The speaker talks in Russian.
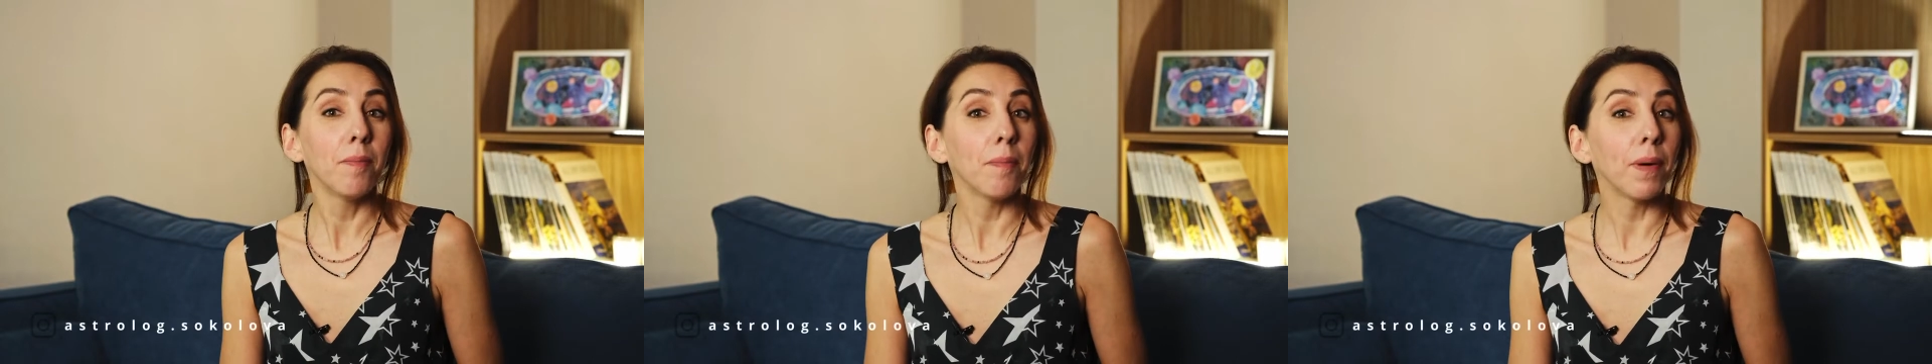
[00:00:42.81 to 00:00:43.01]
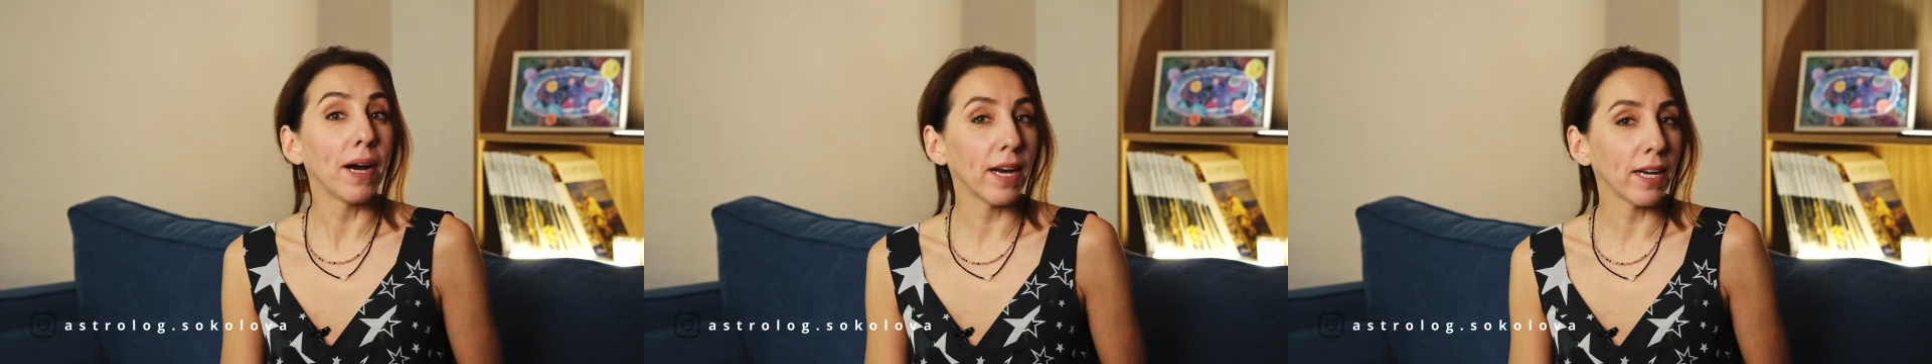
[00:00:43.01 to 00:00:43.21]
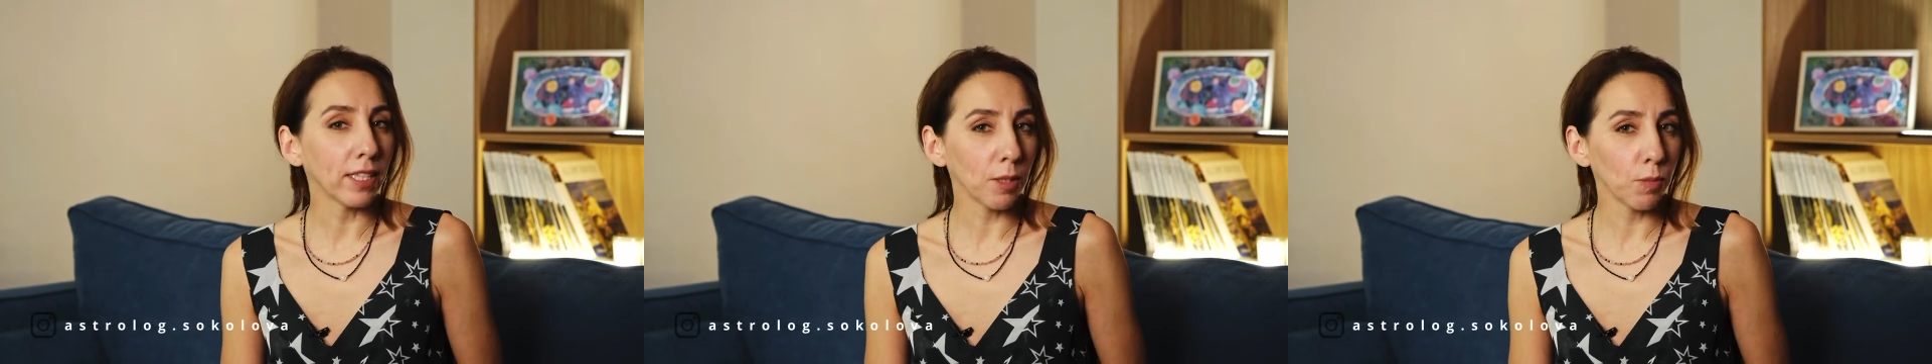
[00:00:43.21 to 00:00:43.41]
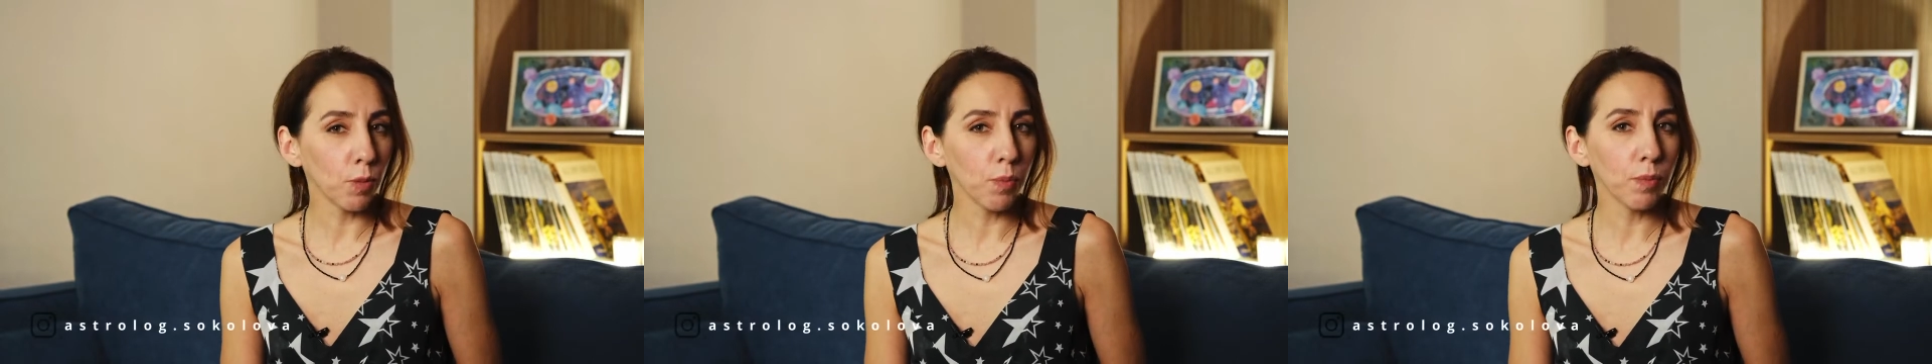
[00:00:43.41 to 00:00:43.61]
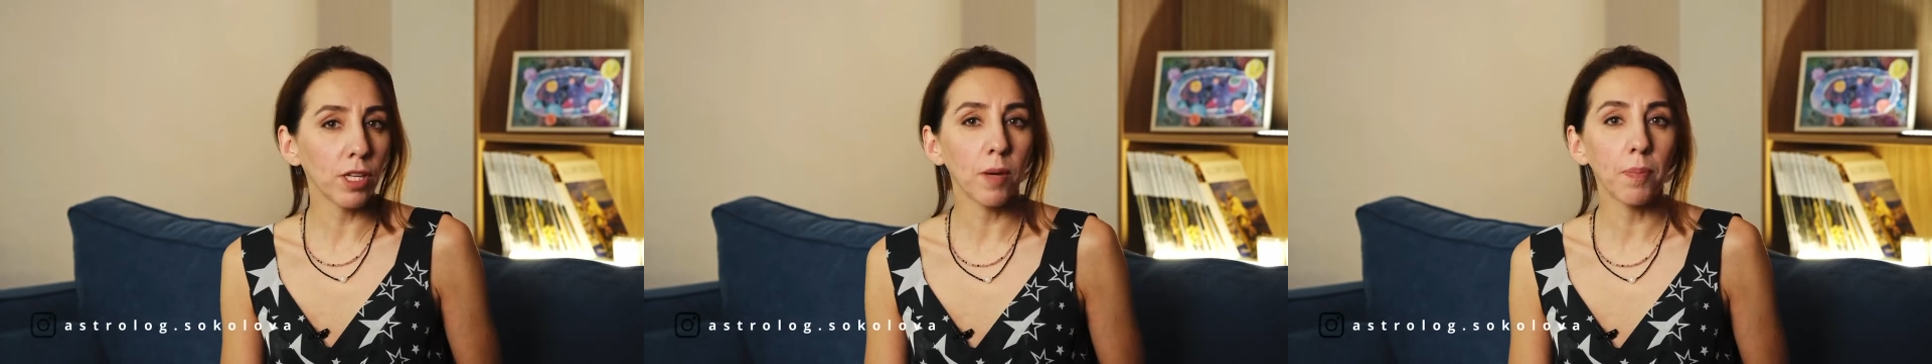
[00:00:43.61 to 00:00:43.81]
Поэтому
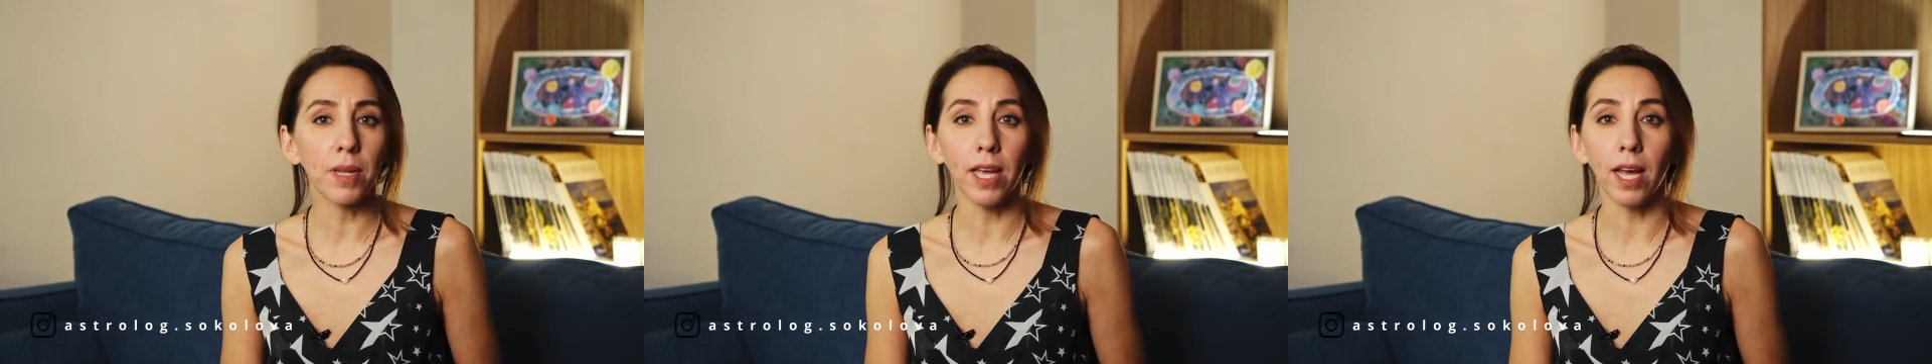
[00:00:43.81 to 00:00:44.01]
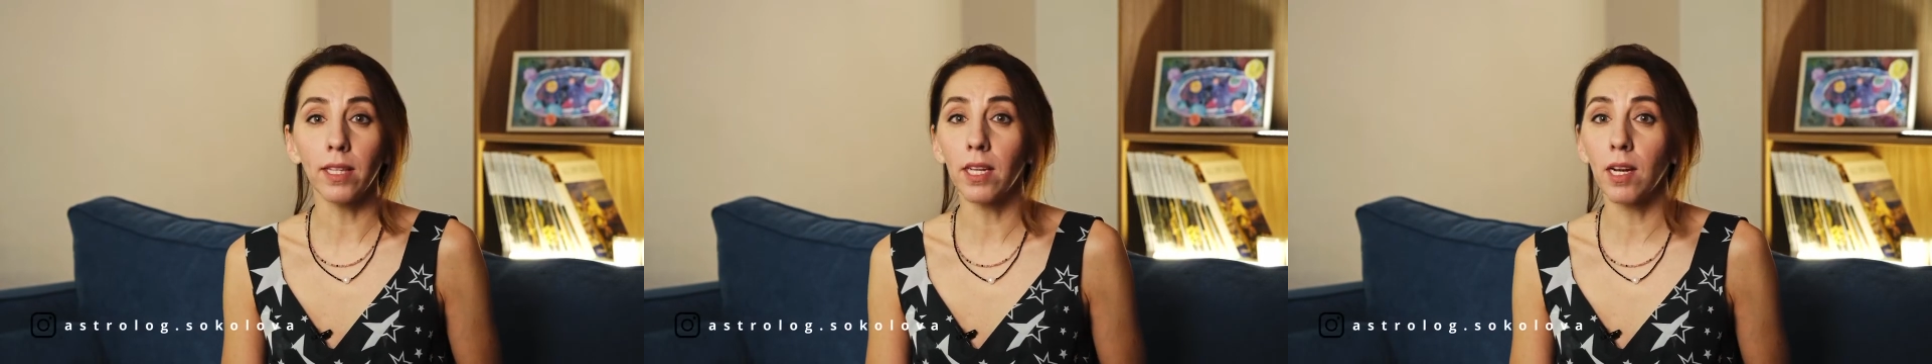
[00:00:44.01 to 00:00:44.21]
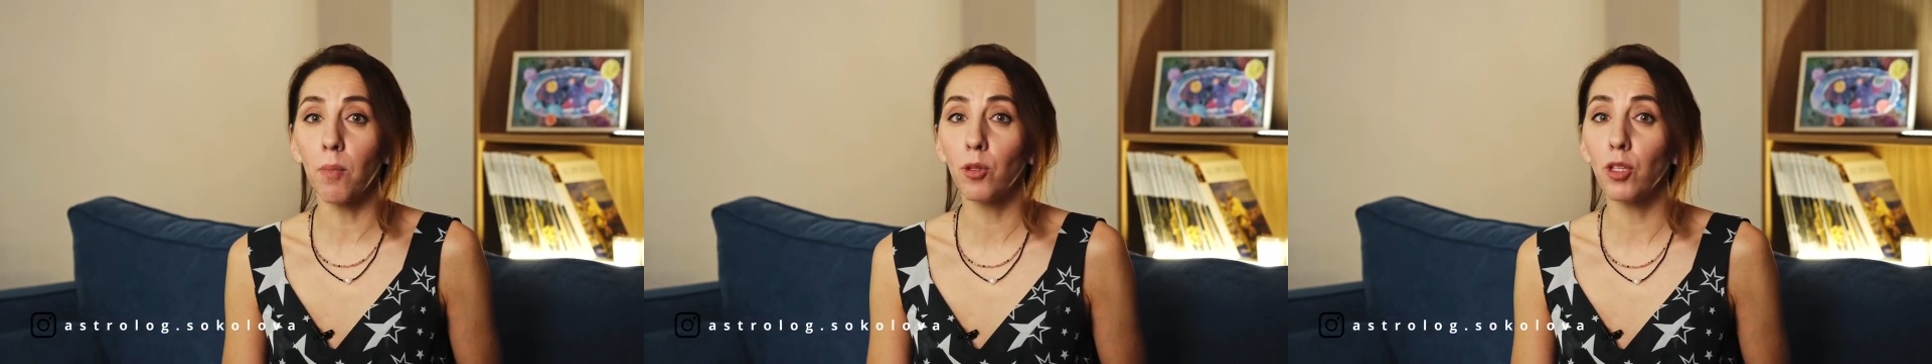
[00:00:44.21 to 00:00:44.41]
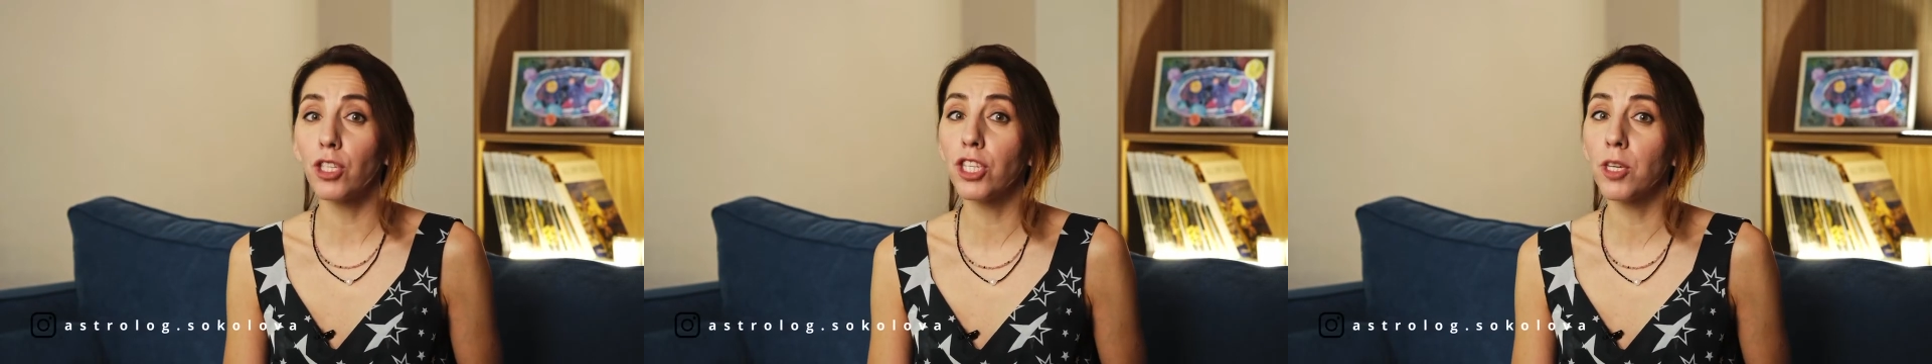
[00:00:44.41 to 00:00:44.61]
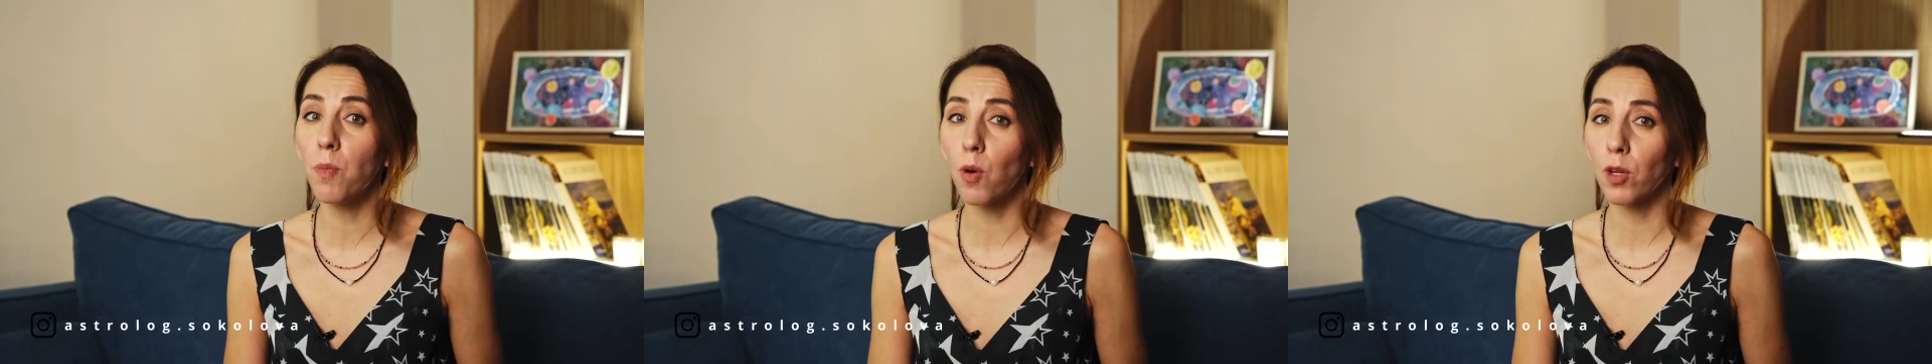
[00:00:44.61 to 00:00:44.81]
благоприятно работать
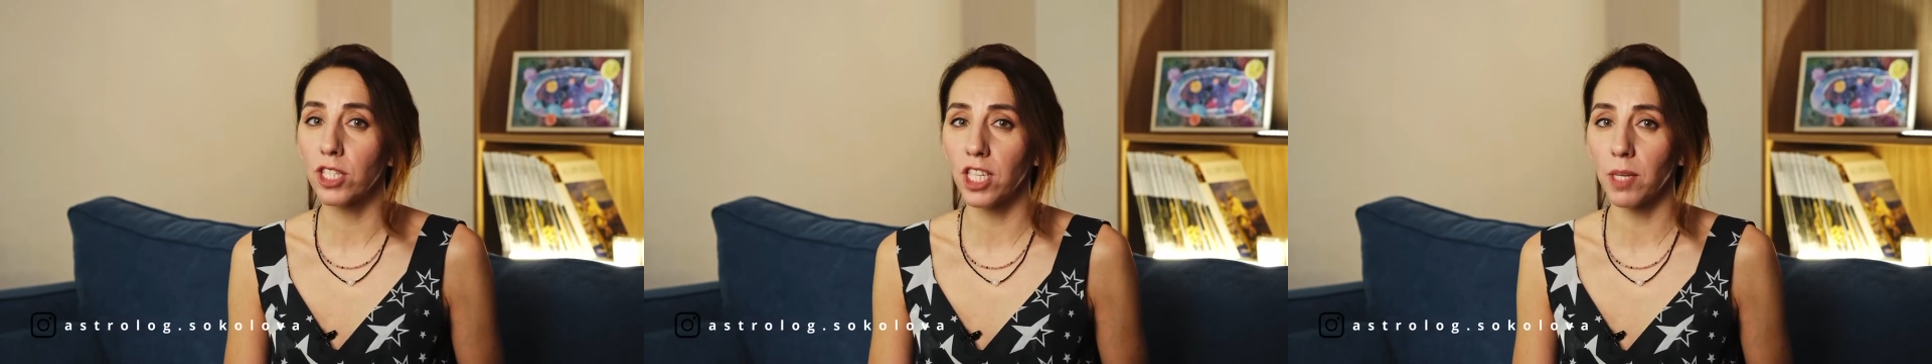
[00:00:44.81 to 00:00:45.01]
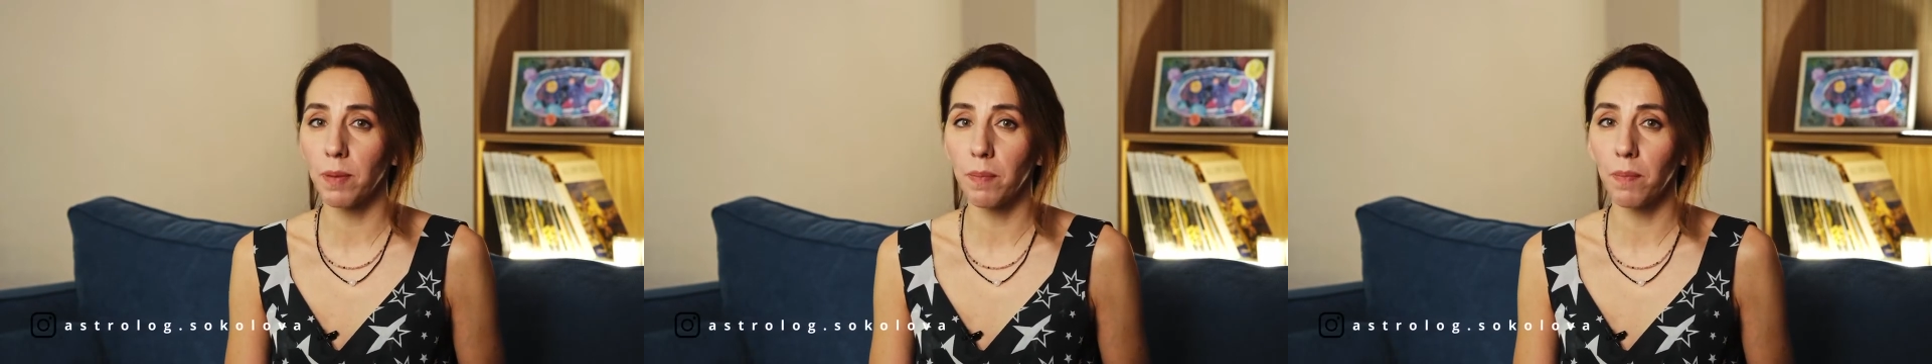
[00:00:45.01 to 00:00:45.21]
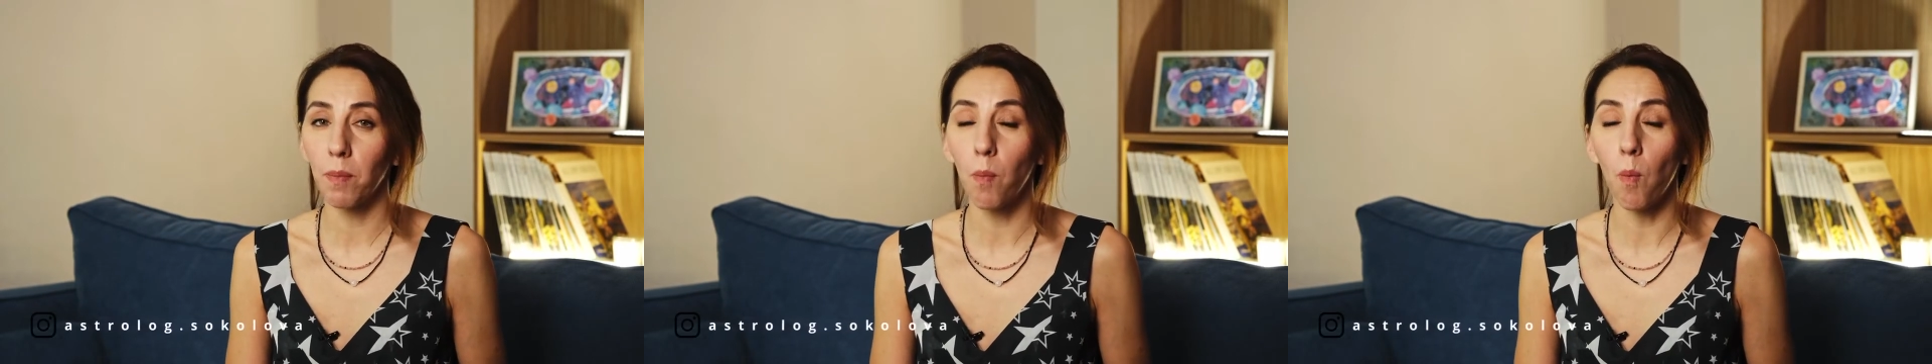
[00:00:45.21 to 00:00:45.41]
с эмоциями.